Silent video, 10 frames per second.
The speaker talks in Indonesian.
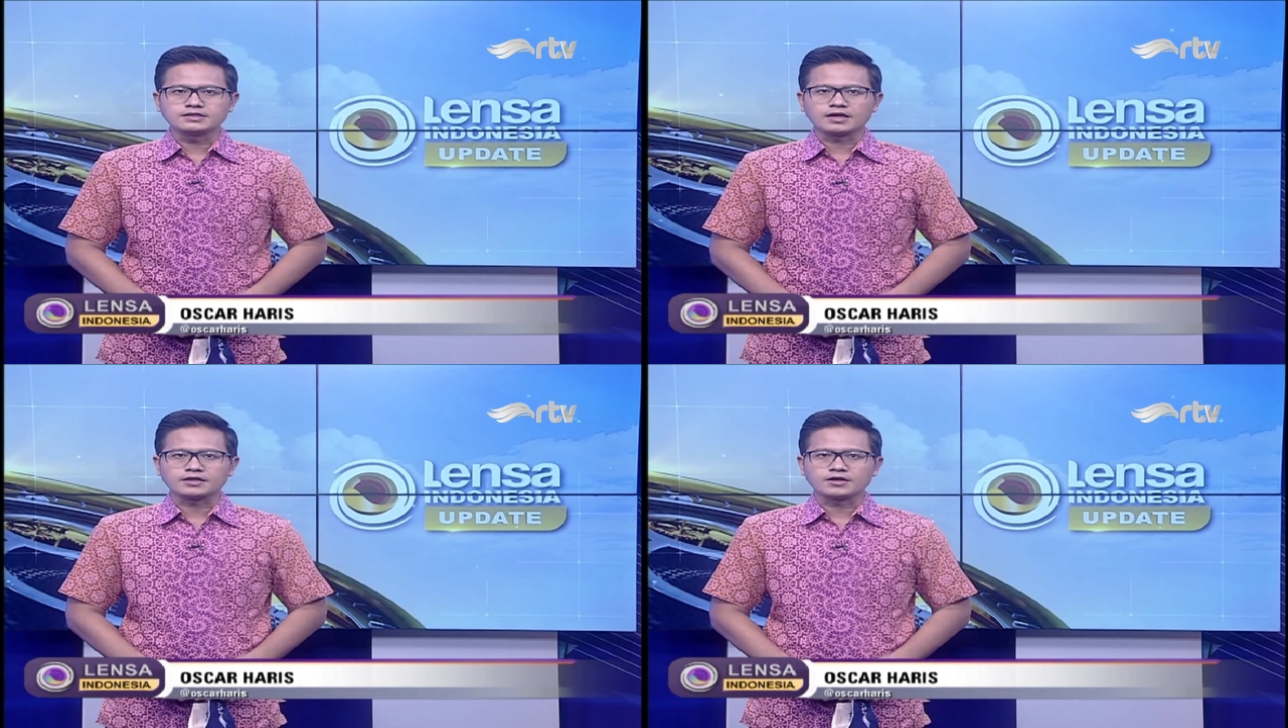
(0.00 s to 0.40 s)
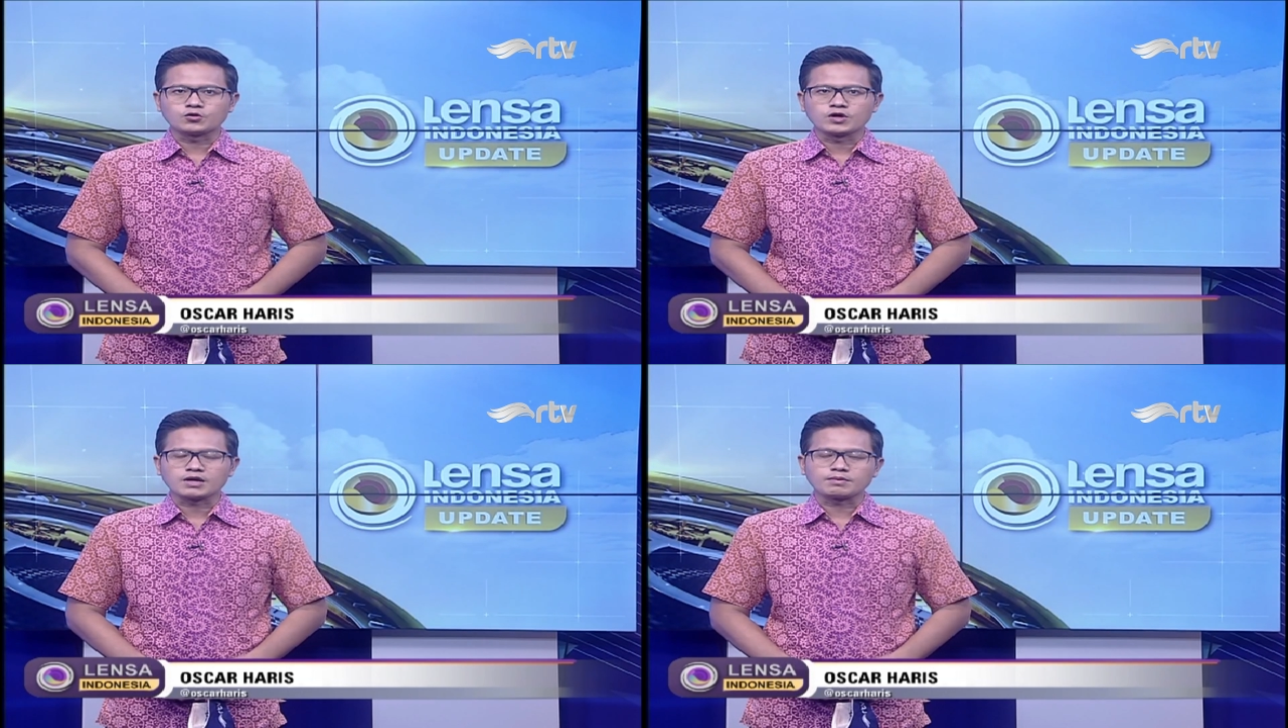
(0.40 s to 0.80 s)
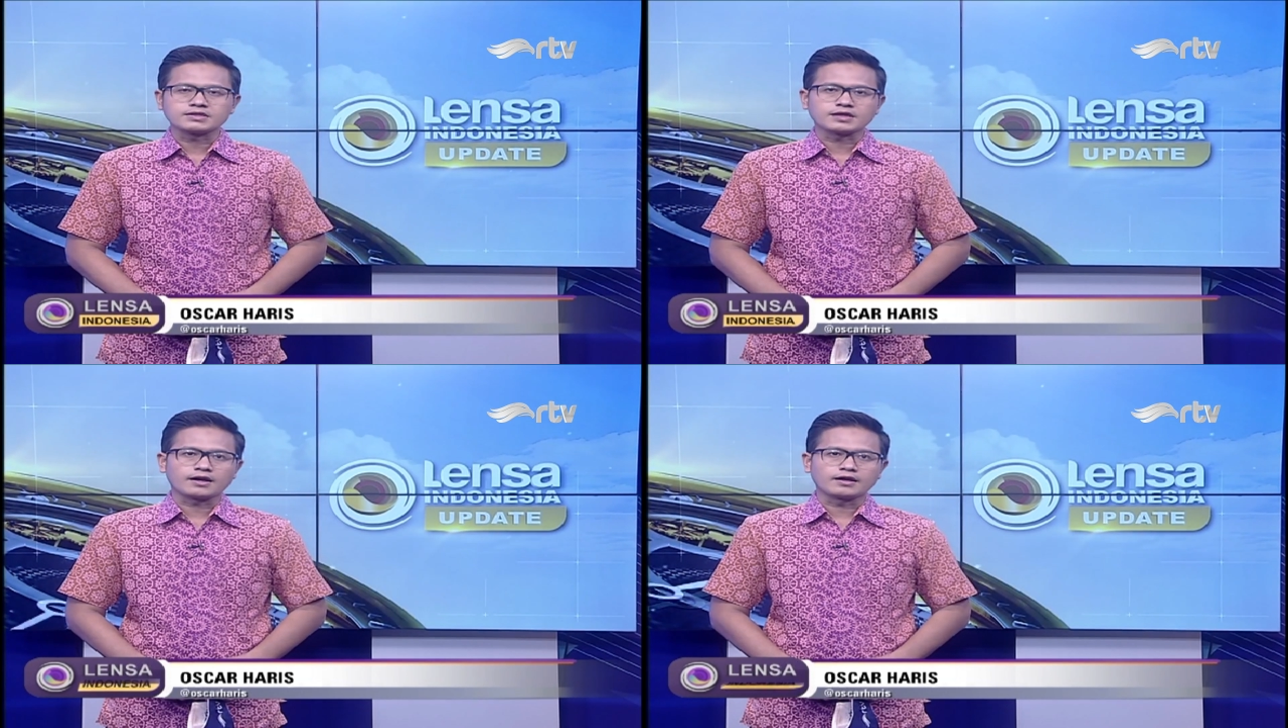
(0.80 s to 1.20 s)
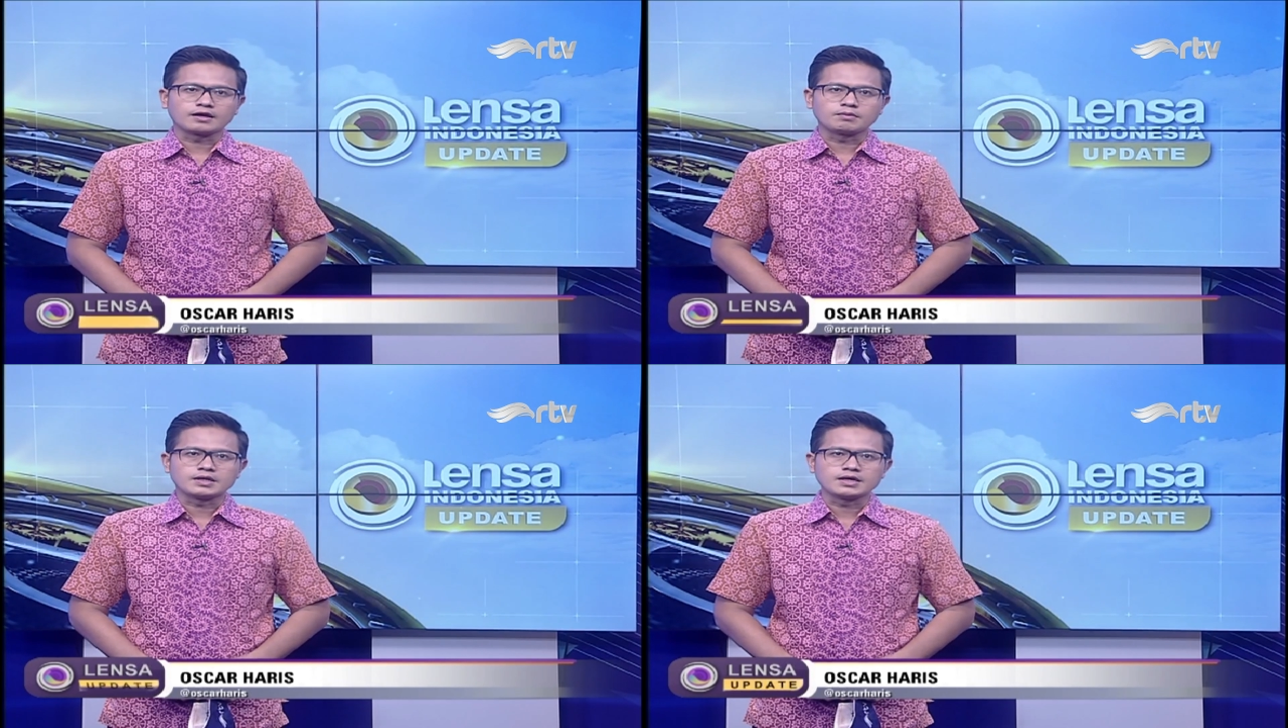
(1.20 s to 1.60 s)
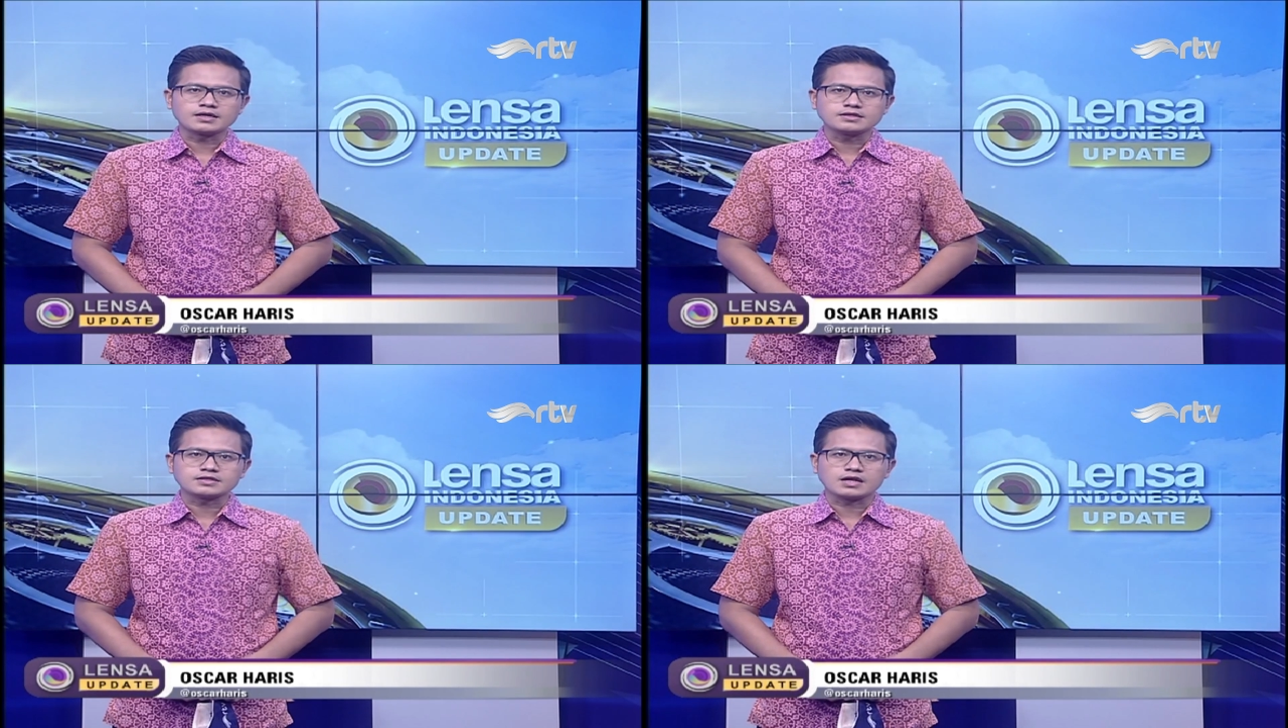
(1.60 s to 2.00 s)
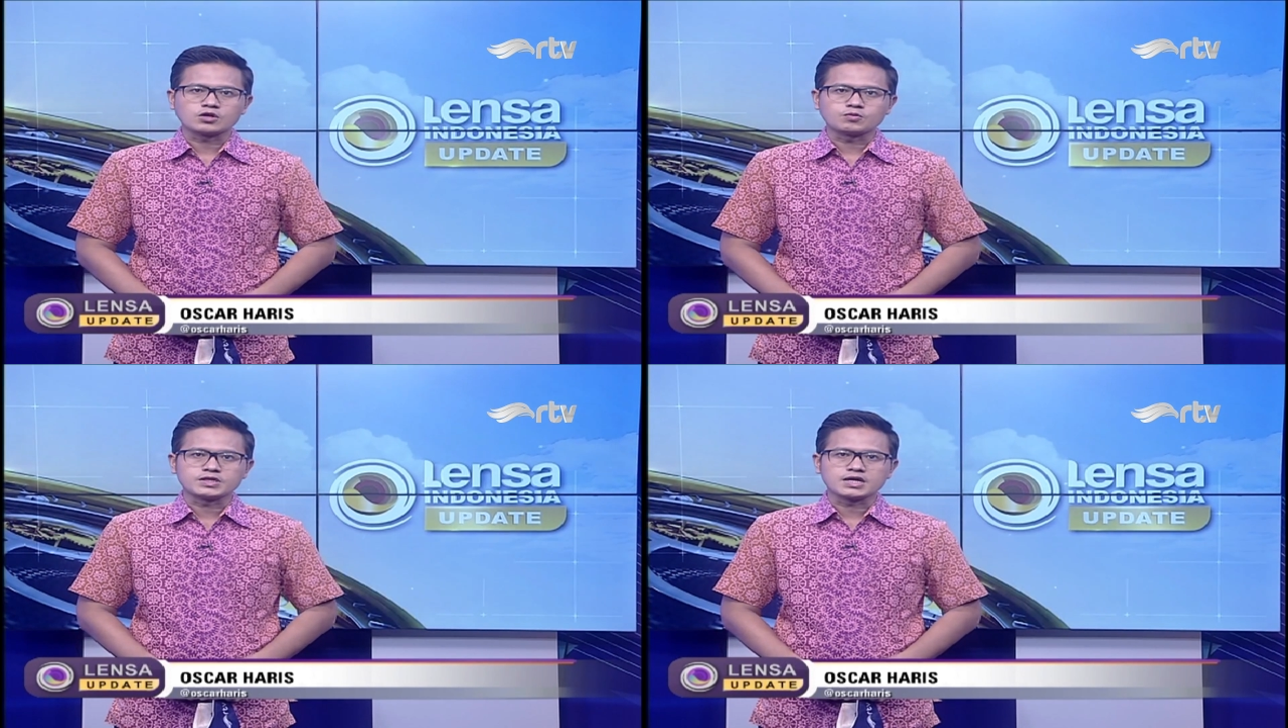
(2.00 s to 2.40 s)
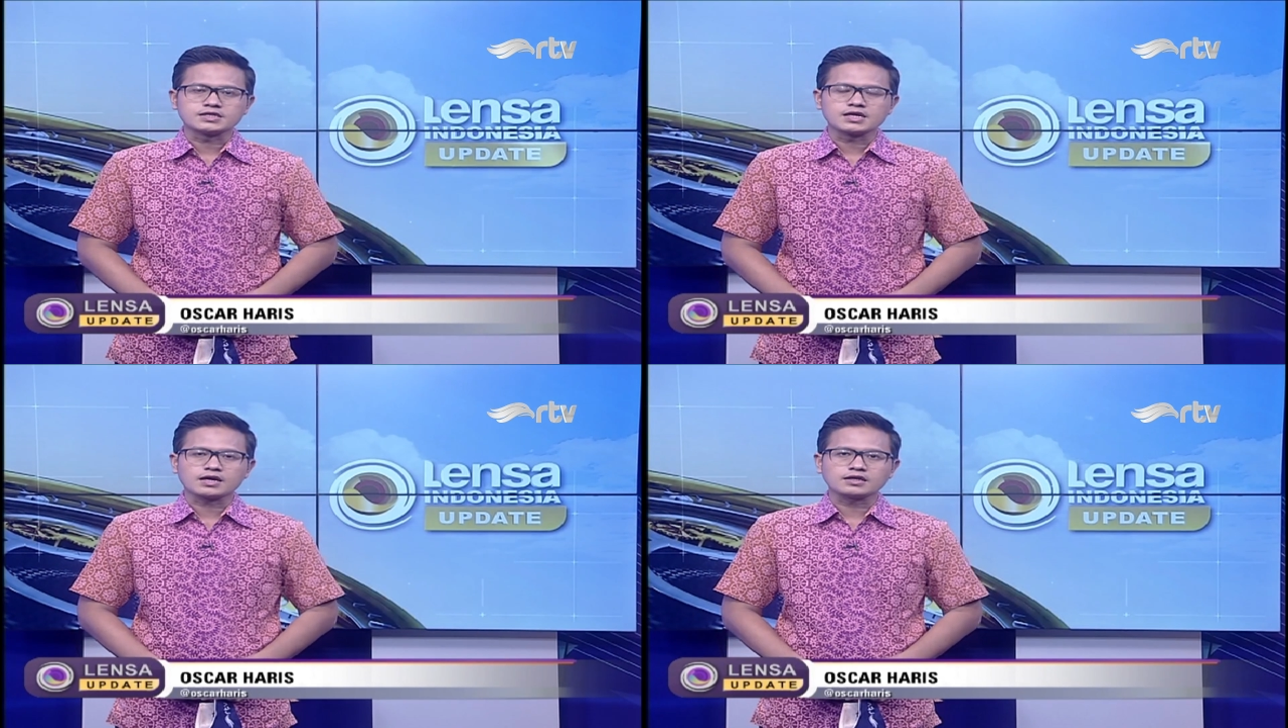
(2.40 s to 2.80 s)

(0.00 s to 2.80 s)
Caranya gunakan masker dengan benar, selalu menjaga jarak,